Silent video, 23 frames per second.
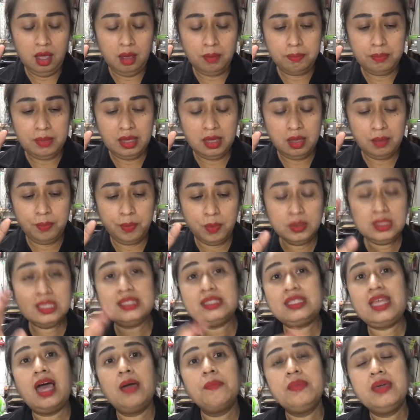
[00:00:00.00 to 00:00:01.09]
มีผู้ติด
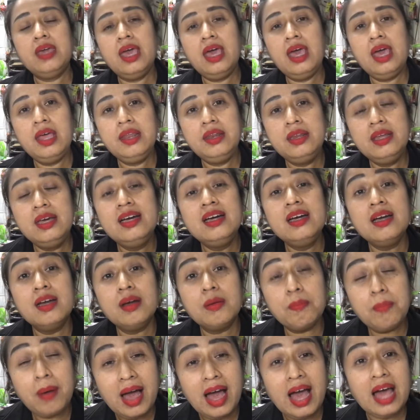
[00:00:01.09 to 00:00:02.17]
ตามแค่
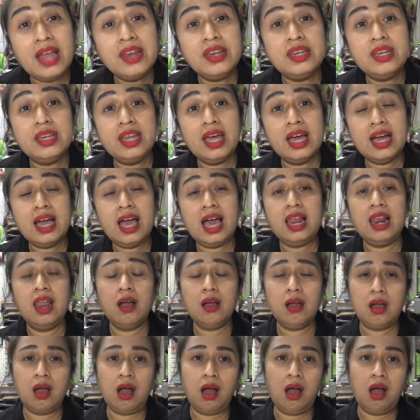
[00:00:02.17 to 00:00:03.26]
1,000 นะคะแล้ว
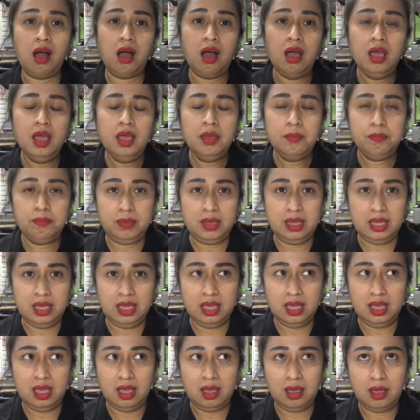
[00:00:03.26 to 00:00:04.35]
ก็มี
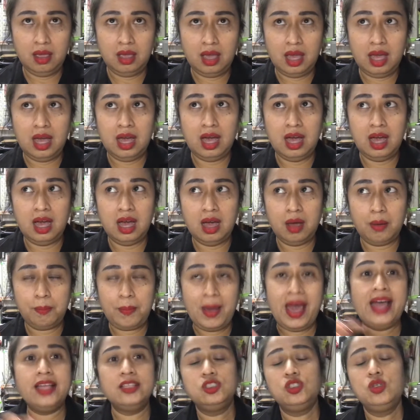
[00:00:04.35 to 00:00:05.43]

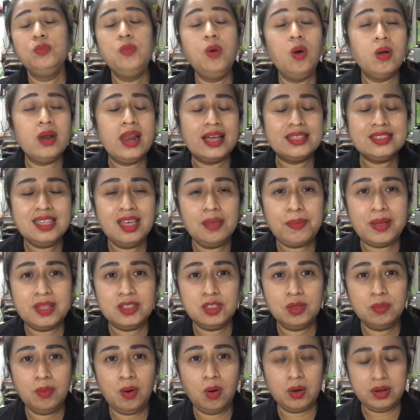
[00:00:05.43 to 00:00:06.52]
ผ่านชั่วโมงแล้ว 4,000
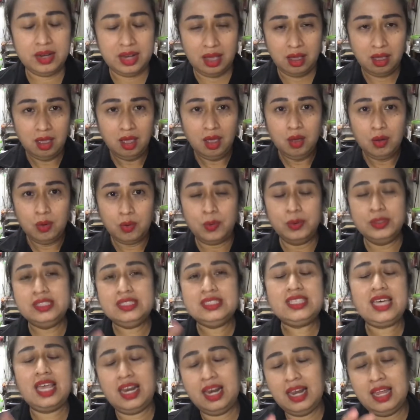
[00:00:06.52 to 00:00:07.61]
ชั่วโมงเนี้ยคุณ
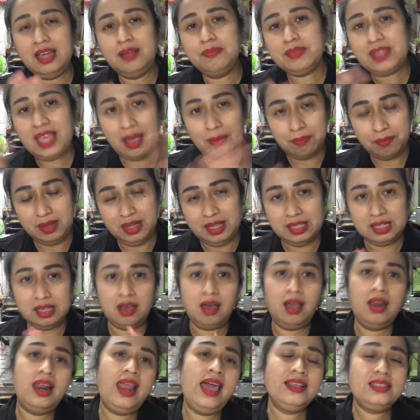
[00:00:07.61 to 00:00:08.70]
จะเริ่มทำเงินก้
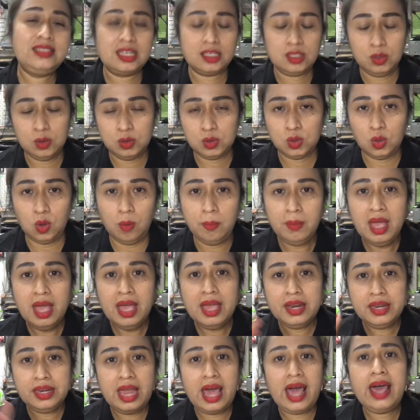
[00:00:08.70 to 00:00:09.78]
อนแรกจาก YouTube
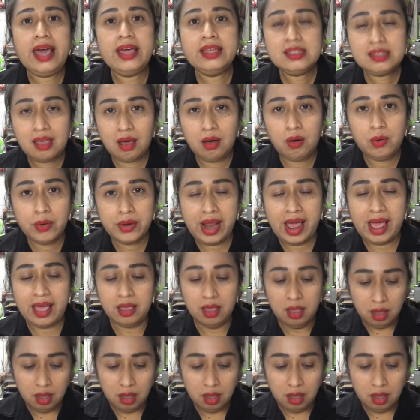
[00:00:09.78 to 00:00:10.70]
ได้เท่าไหร่